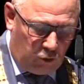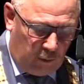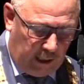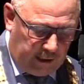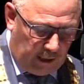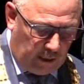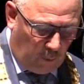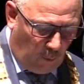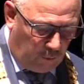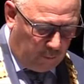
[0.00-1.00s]
und als Schulleiter
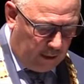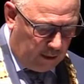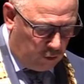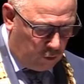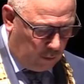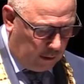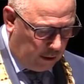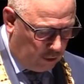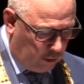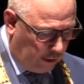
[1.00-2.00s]
an der berufsbildenden
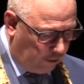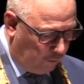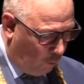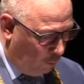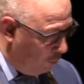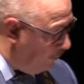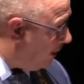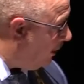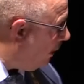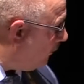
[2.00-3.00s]
Schule Technik 2
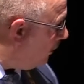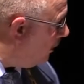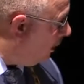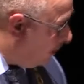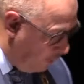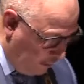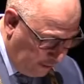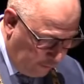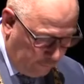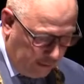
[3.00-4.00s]
Ludwigshafen
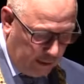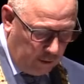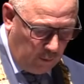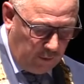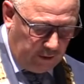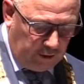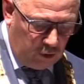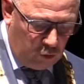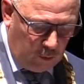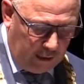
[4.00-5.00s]

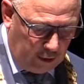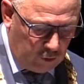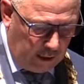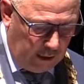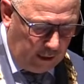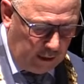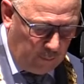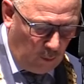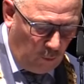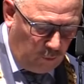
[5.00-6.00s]
1994 die Schulleiterstelle
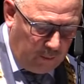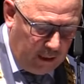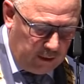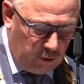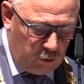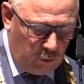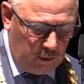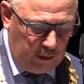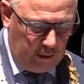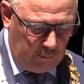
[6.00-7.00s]
an der berufsbildenden
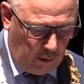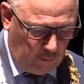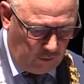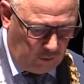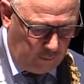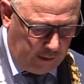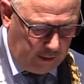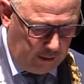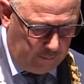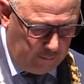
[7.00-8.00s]
Schule in Worms
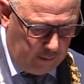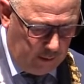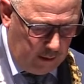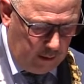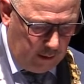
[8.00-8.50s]
übernahm.